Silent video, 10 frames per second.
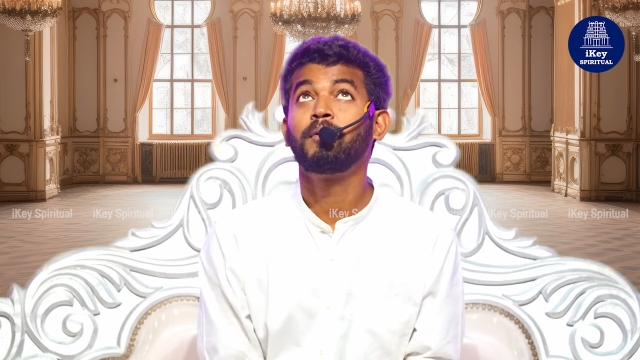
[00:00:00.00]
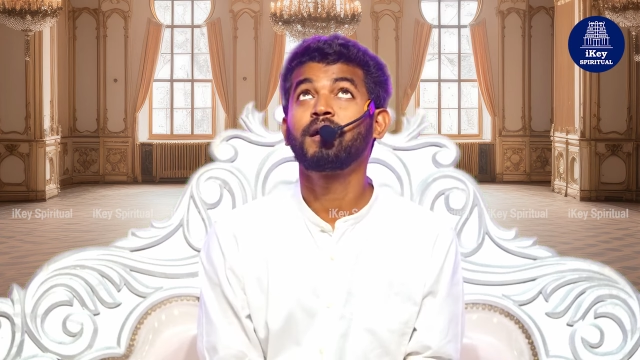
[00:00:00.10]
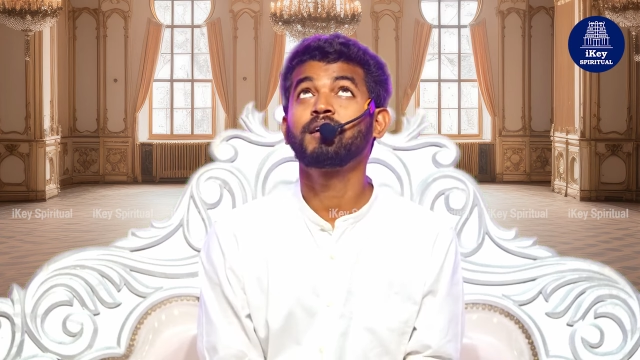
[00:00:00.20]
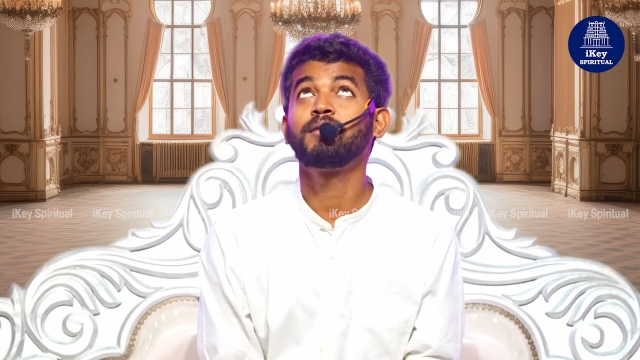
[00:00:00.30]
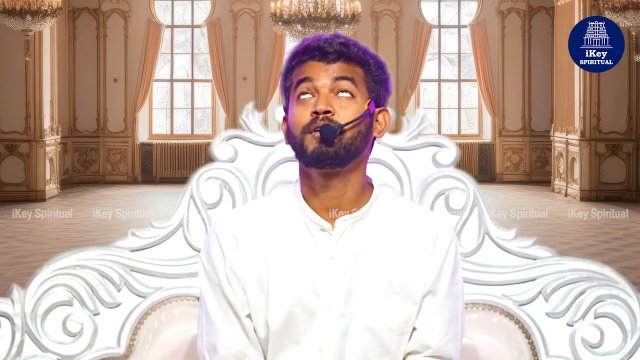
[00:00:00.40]

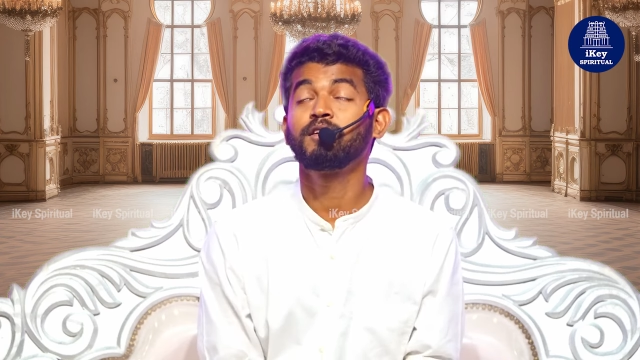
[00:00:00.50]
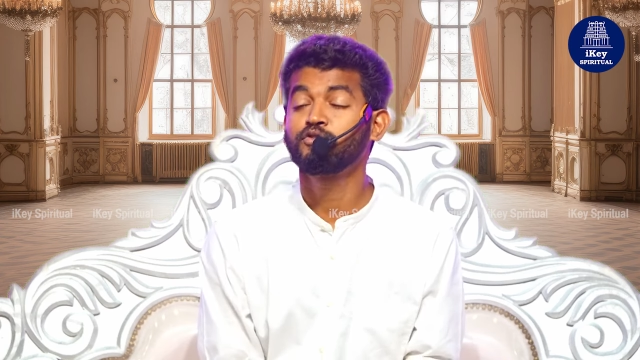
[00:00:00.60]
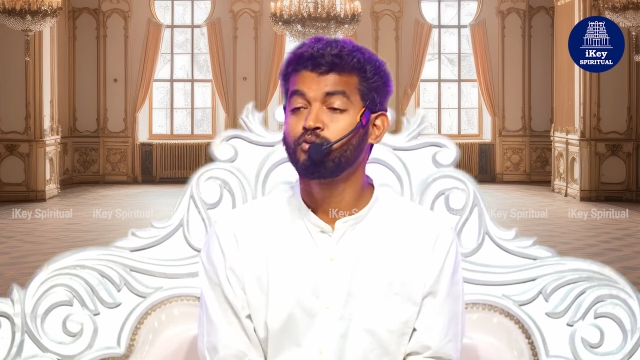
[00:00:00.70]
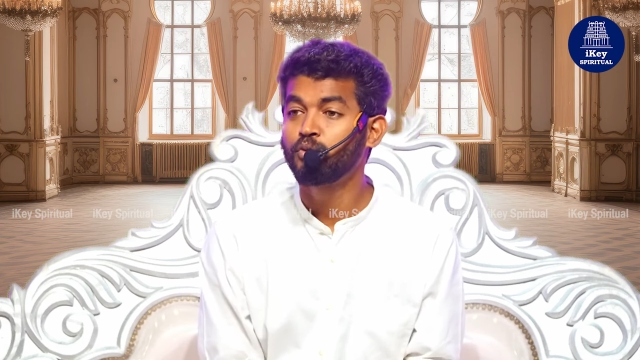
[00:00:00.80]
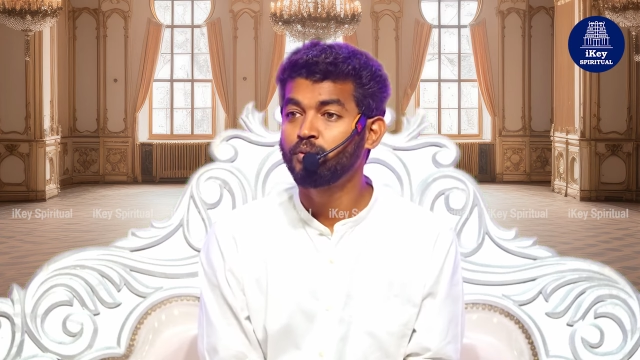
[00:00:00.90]
பறக்க பறக்க
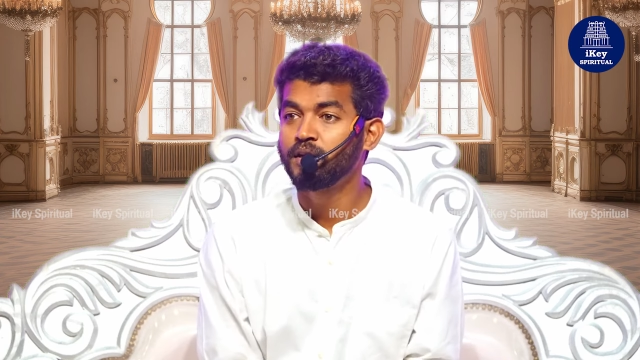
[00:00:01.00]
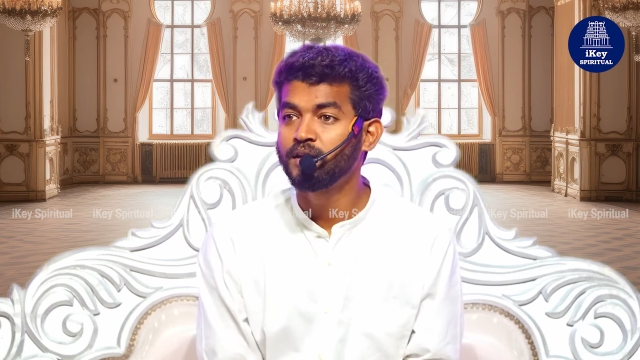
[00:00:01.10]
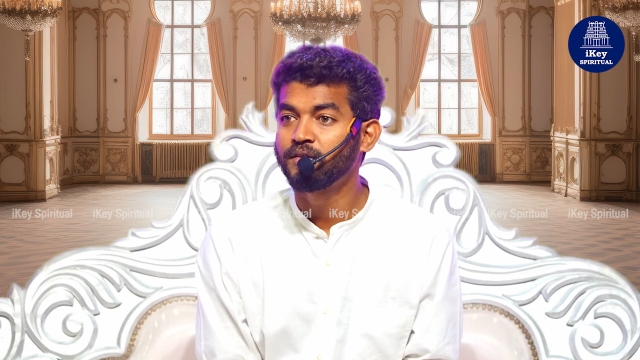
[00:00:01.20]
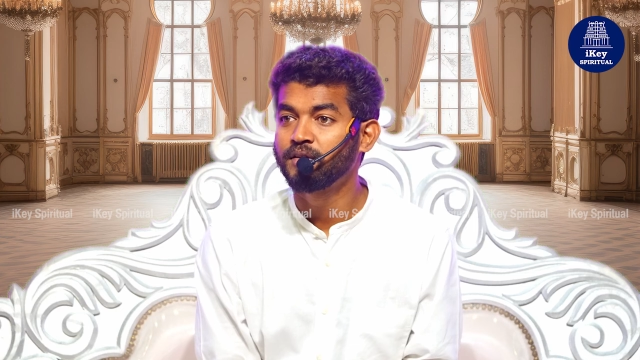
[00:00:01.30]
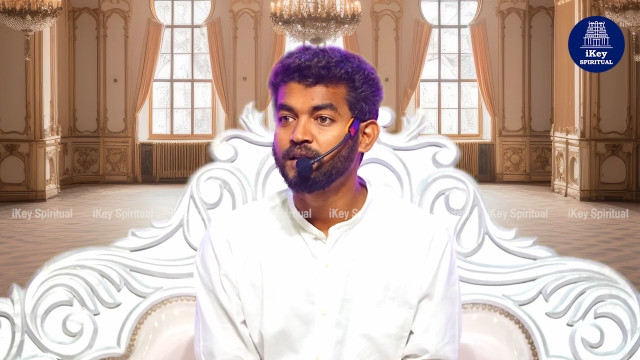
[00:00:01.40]
சுற்றுவார்
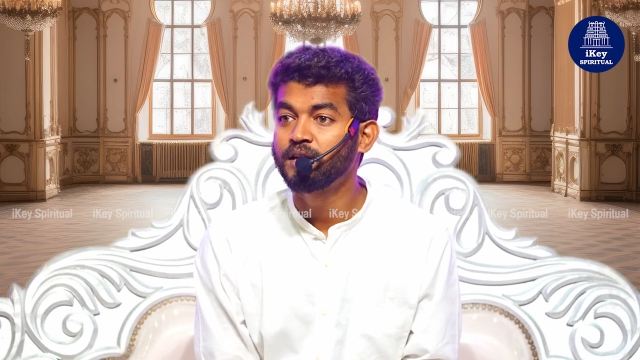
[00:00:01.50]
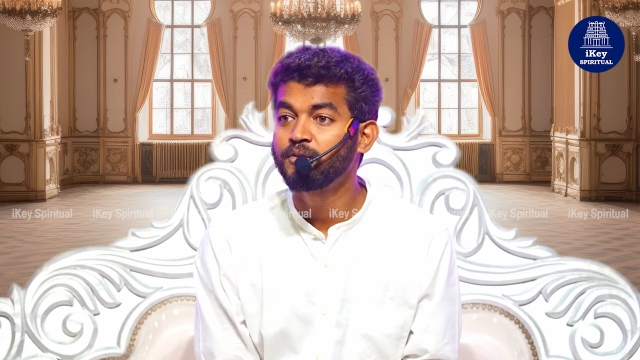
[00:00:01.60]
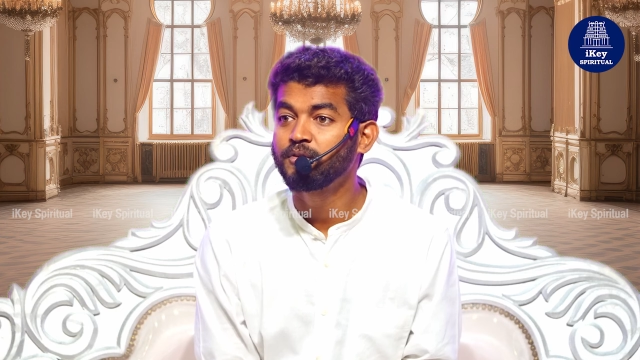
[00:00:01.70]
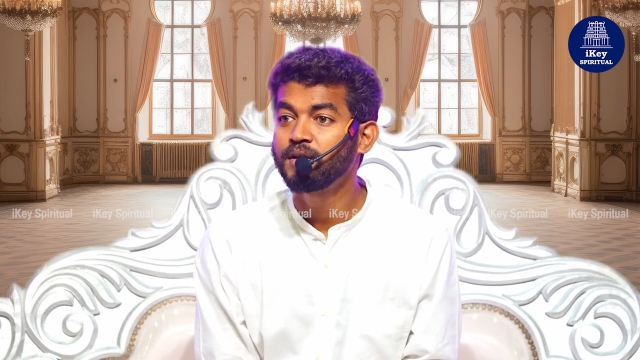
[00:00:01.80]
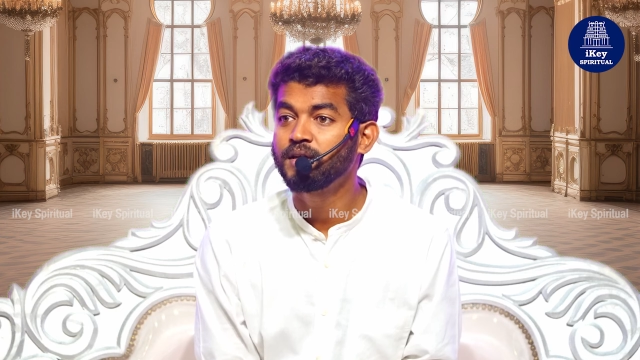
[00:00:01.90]
இறைவன் என்ன
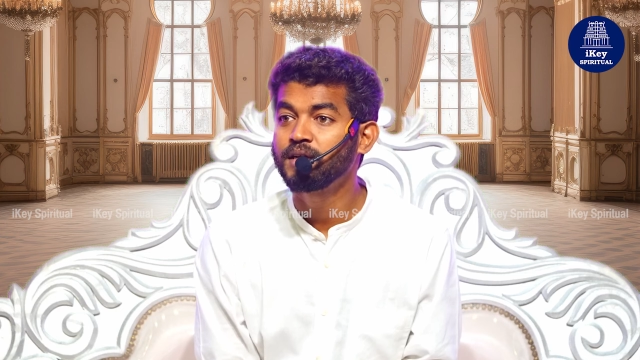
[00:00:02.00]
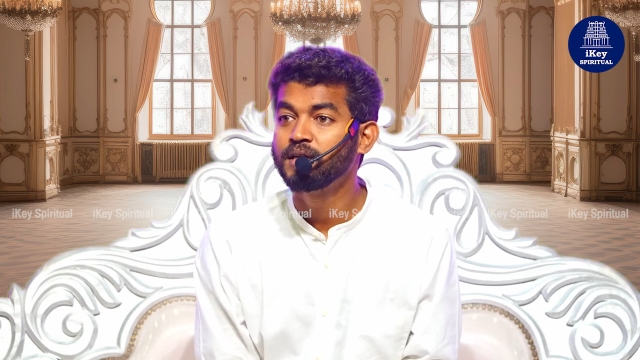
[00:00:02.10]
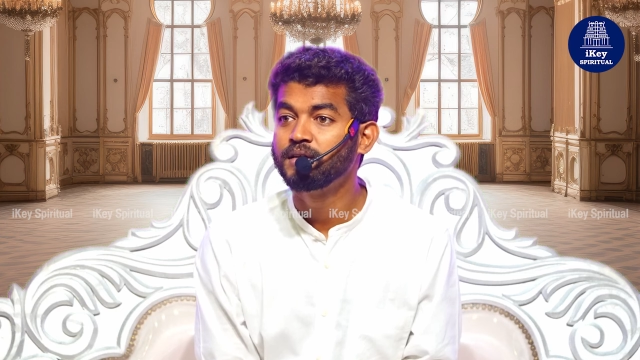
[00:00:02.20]
பண்ணுவார்